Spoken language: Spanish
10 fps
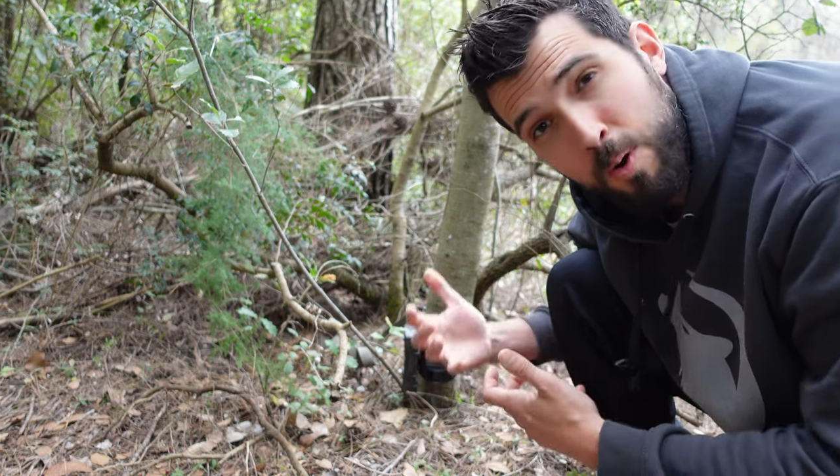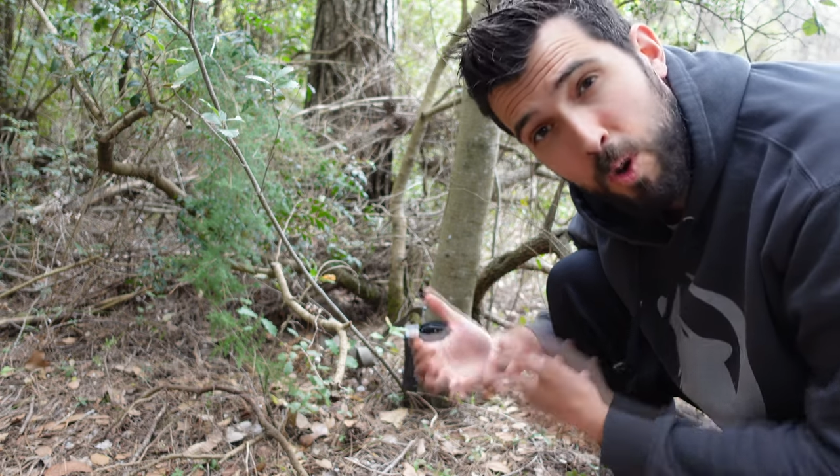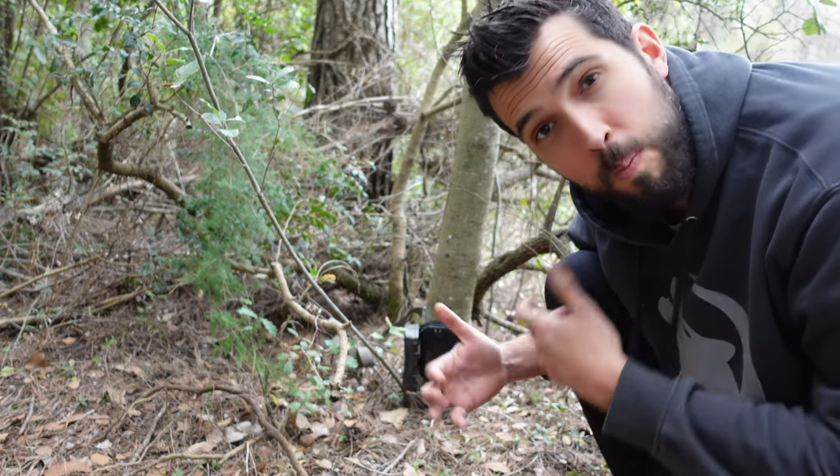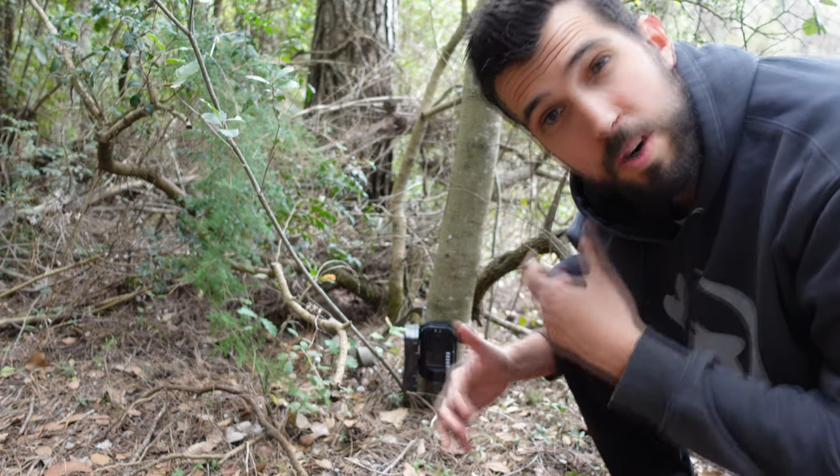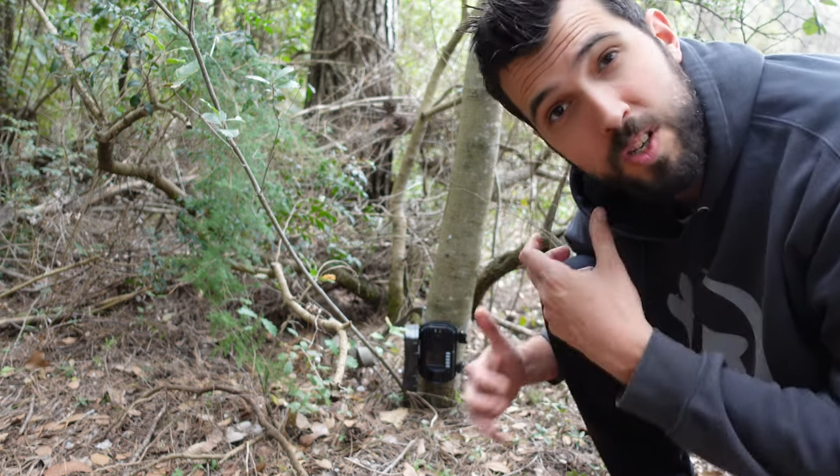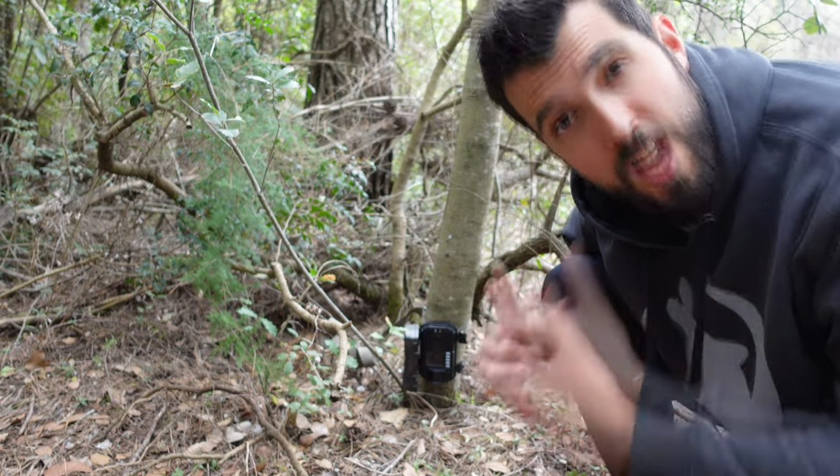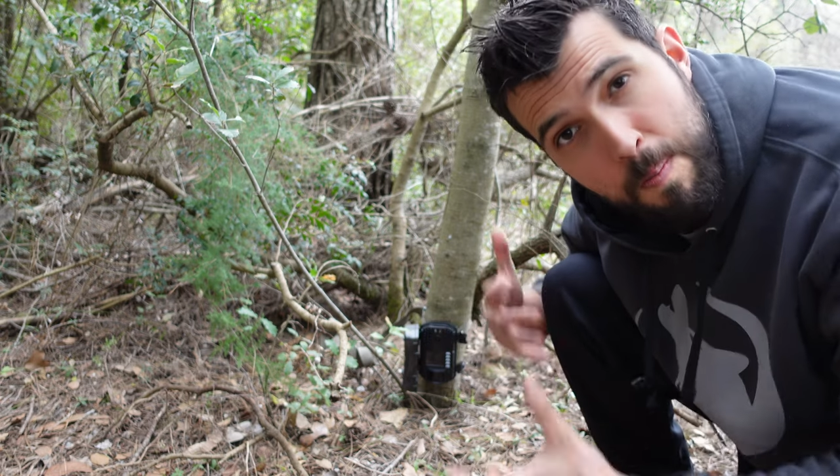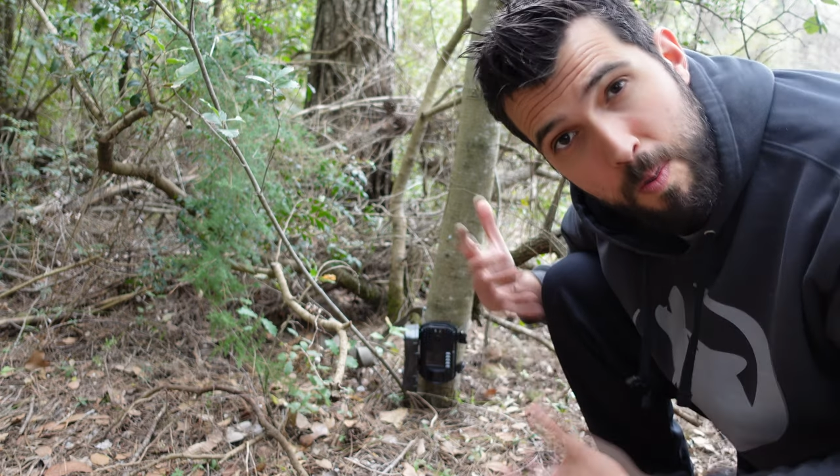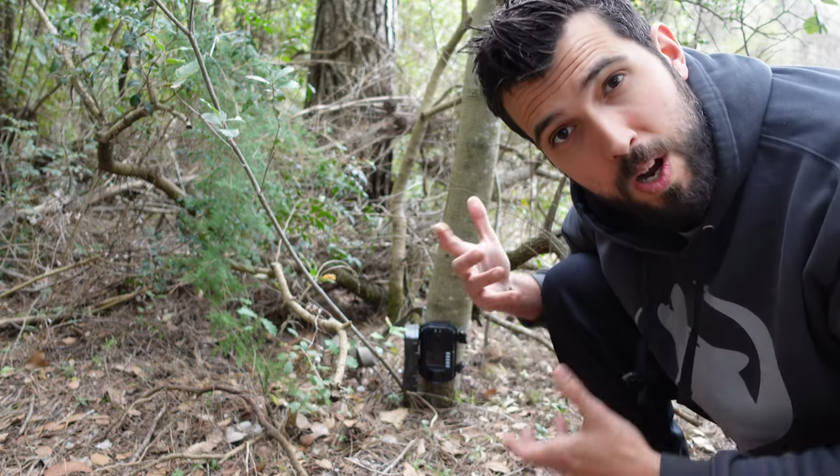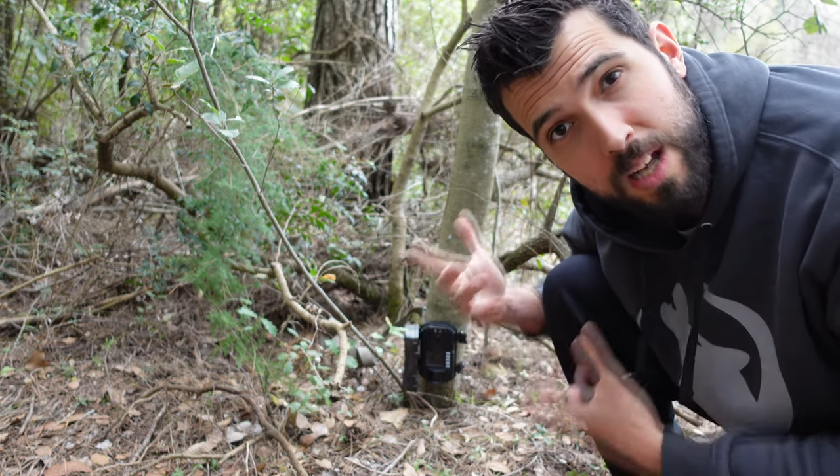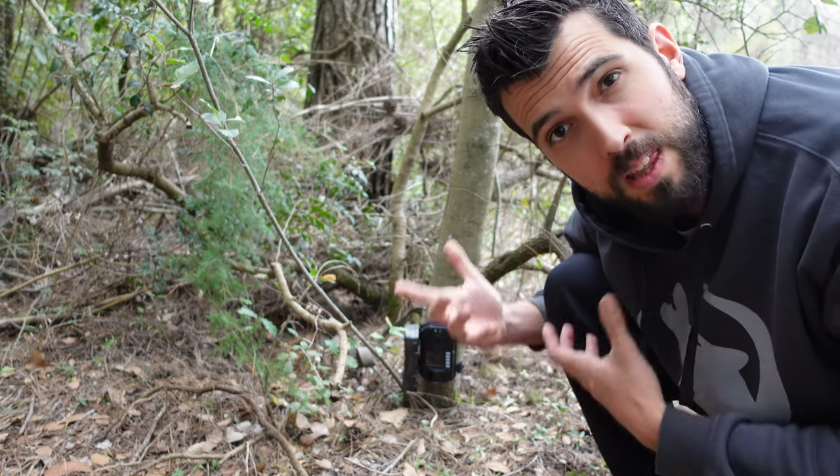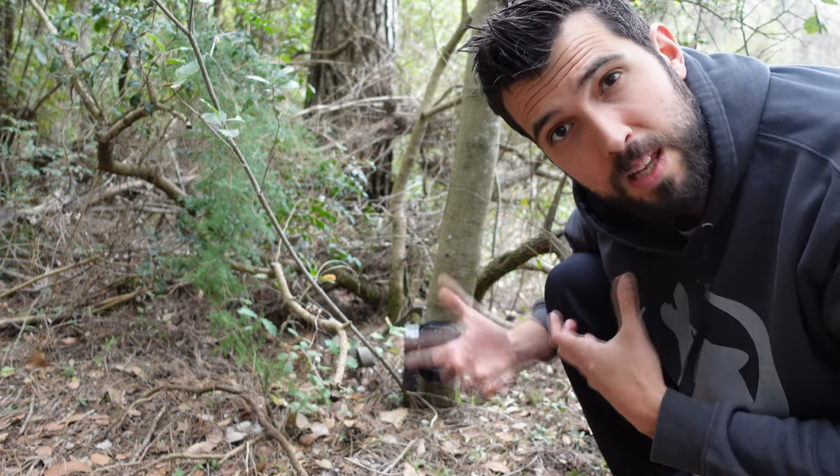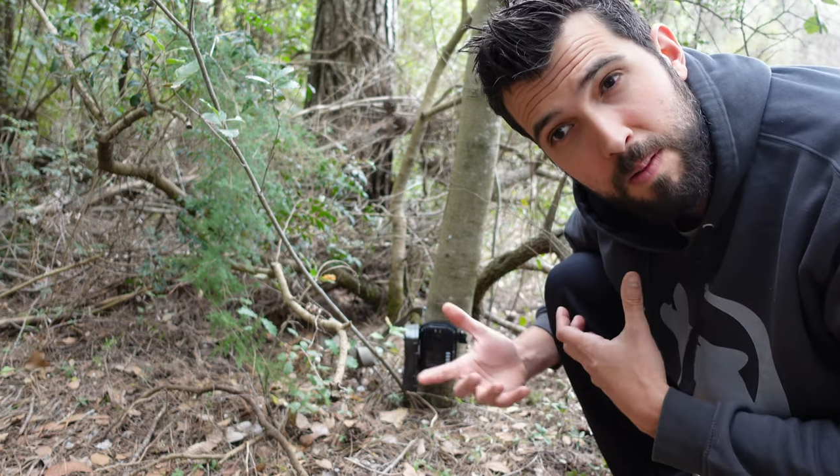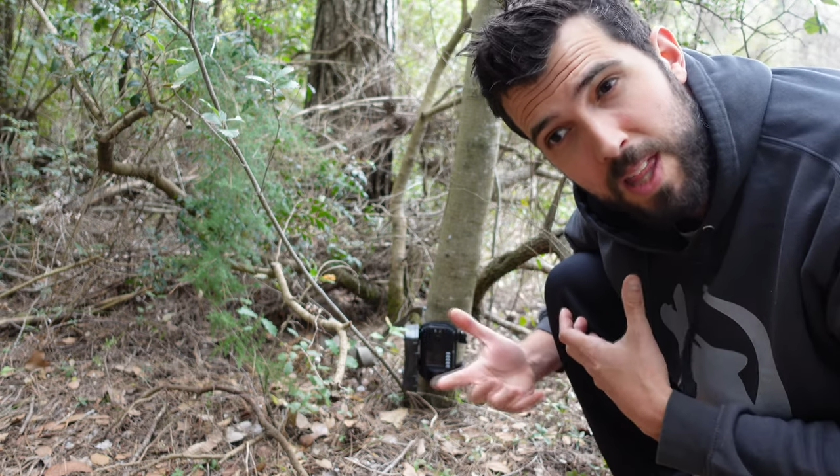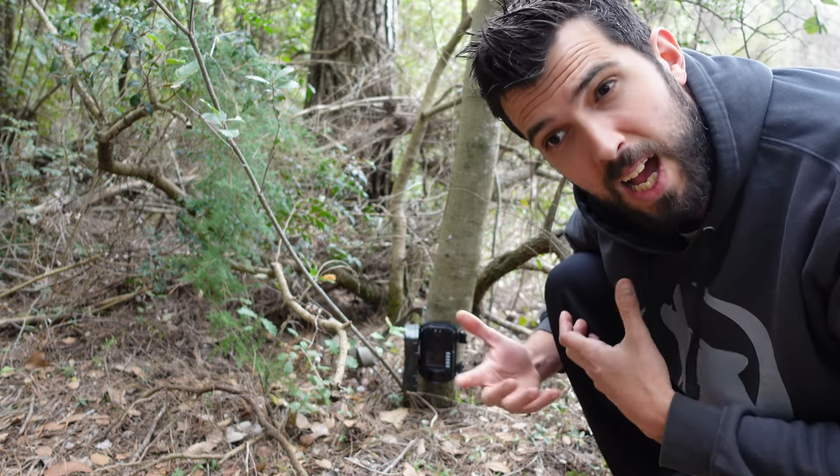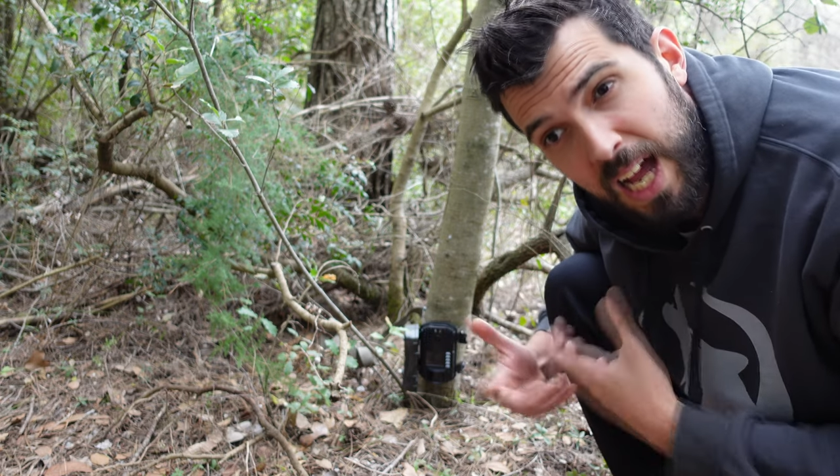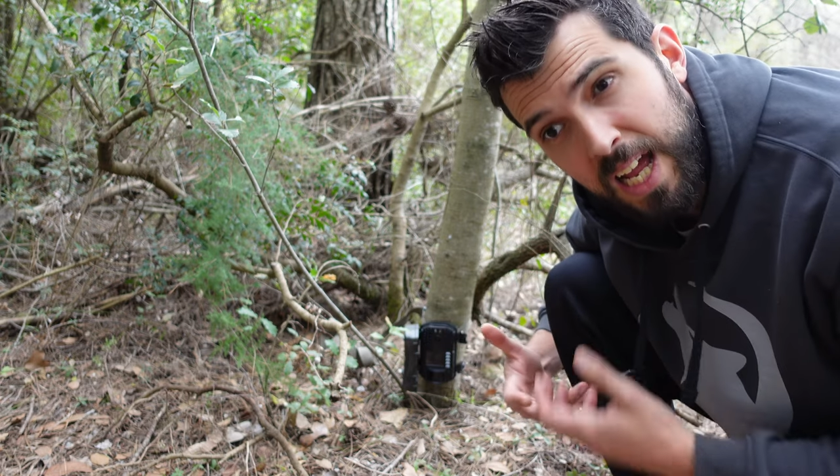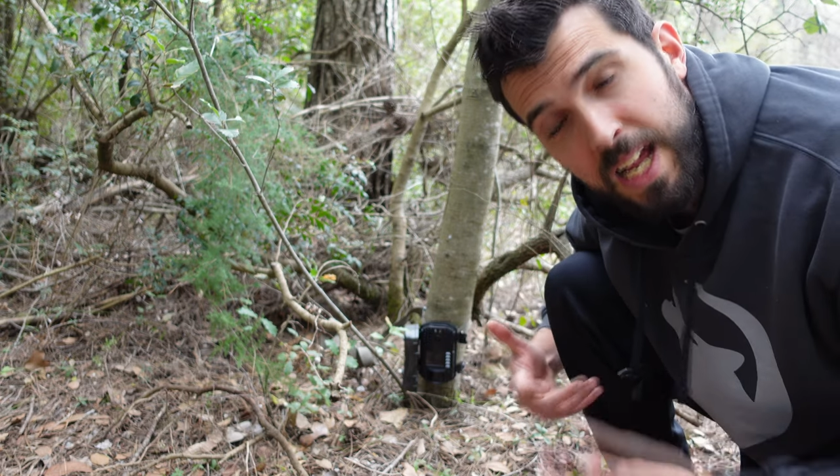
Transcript: poco, pero si hay poca actividad